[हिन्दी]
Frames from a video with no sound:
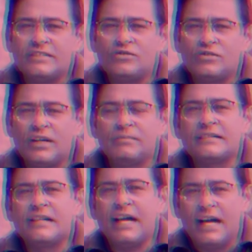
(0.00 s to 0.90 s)
चीज़ों के
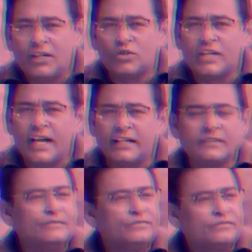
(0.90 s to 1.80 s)
मसले हल हो
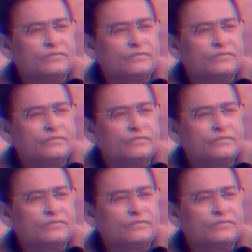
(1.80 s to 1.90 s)
जाएंगे